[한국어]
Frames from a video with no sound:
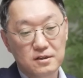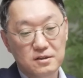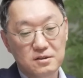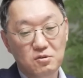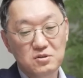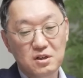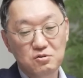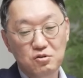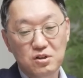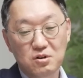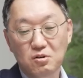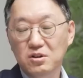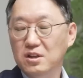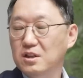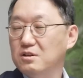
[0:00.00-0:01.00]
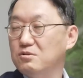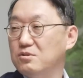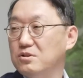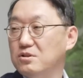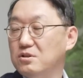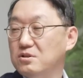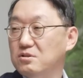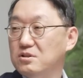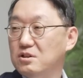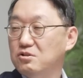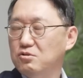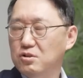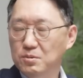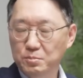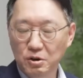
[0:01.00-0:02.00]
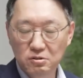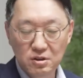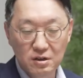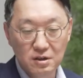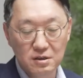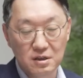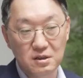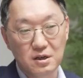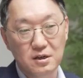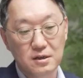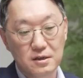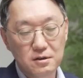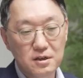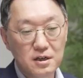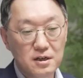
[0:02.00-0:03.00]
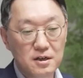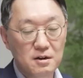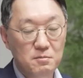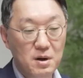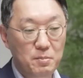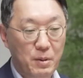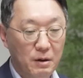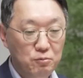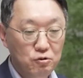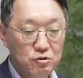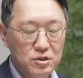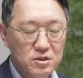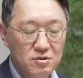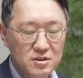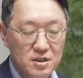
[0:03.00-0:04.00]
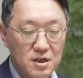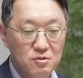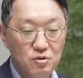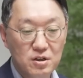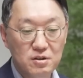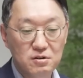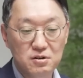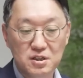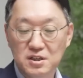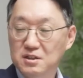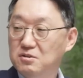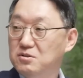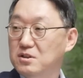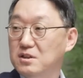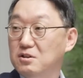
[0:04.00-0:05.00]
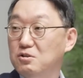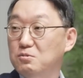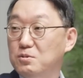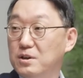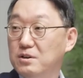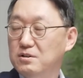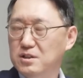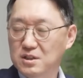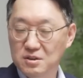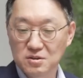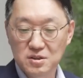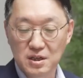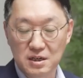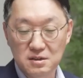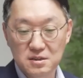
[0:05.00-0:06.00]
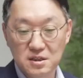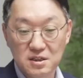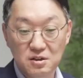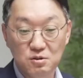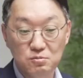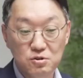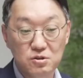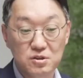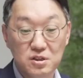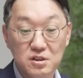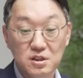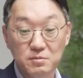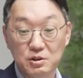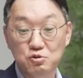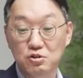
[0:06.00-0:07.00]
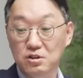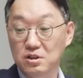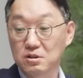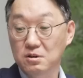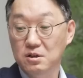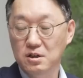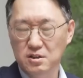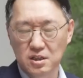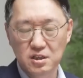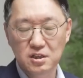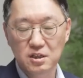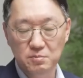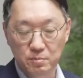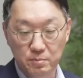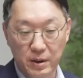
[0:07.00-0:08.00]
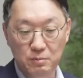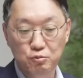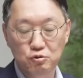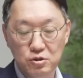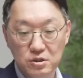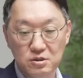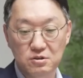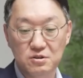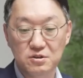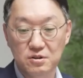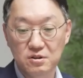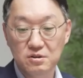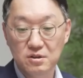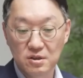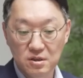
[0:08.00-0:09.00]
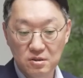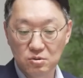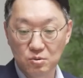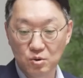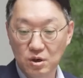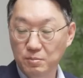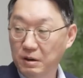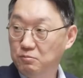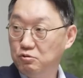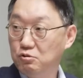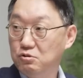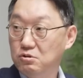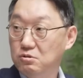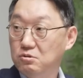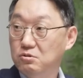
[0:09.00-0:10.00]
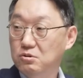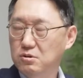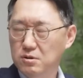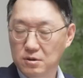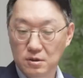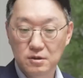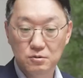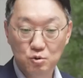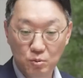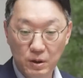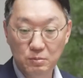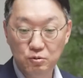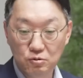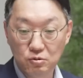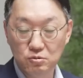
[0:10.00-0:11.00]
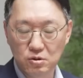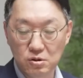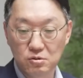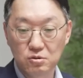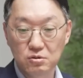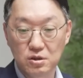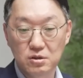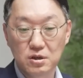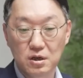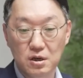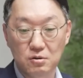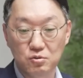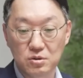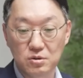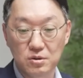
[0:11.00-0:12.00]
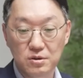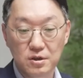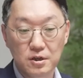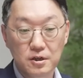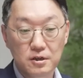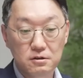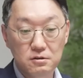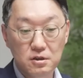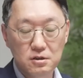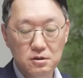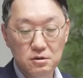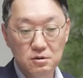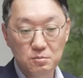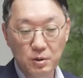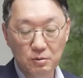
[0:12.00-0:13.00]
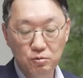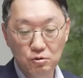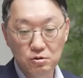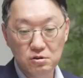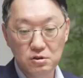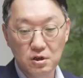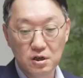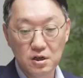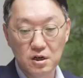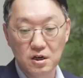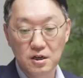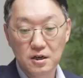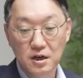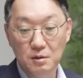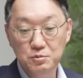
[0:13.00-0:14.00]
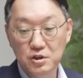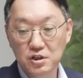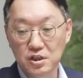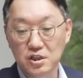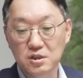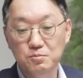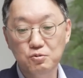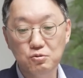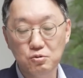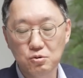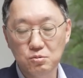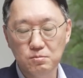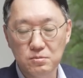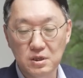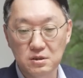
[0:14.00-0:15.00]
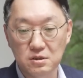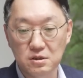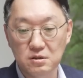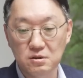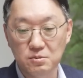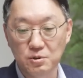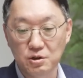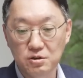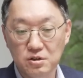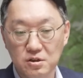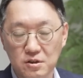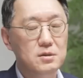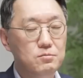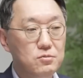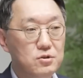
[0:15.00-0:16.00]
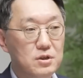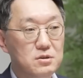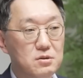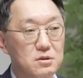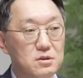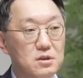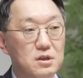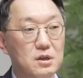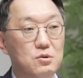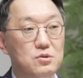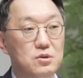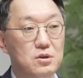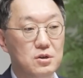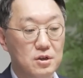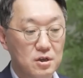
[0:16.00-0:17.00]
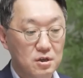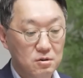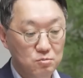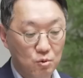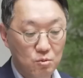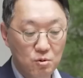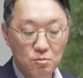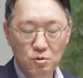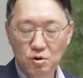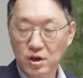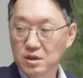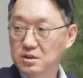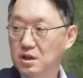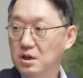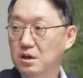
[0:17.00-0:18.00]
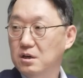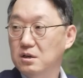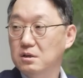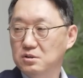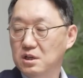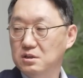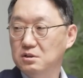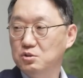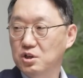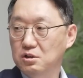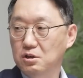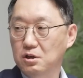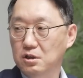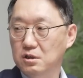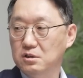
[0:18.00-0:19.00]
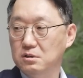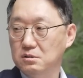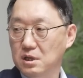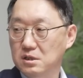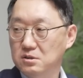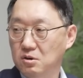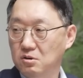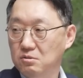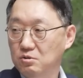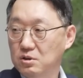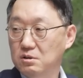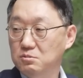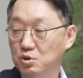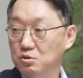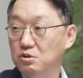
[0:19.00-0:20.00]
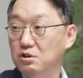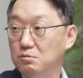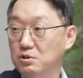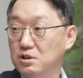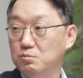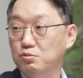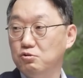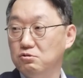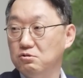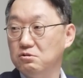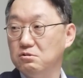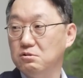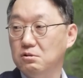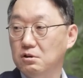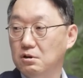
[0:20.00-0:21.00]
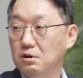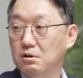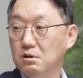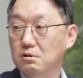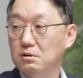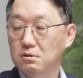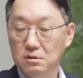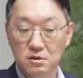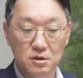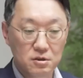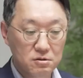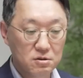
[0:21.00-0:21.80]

성장률이 꺾인다고 그러죠. 그쵸, 성장률이 그쵸. 평탄화된다. 그러니까 막 100%씩 성장하고 있는 건 2차 전지 산업이에요. 네. 2차 전지 양극재 산업은 진짜 매출이 이익이 100%씩 늘었어요. 올해 100% 늘었고 네. 또100% 늘고 이렇게 가고 있어요. 근데 그런 100% 늘다가 갑자기 20%만 느는 거면은 신문에서는 그렇게 나오죠. 뭐뭐뭐 회사 사상 최대 이익 달성. 왜냐하면 음. 전년 대비 20% 늘었으니까. 그렇죠. 네.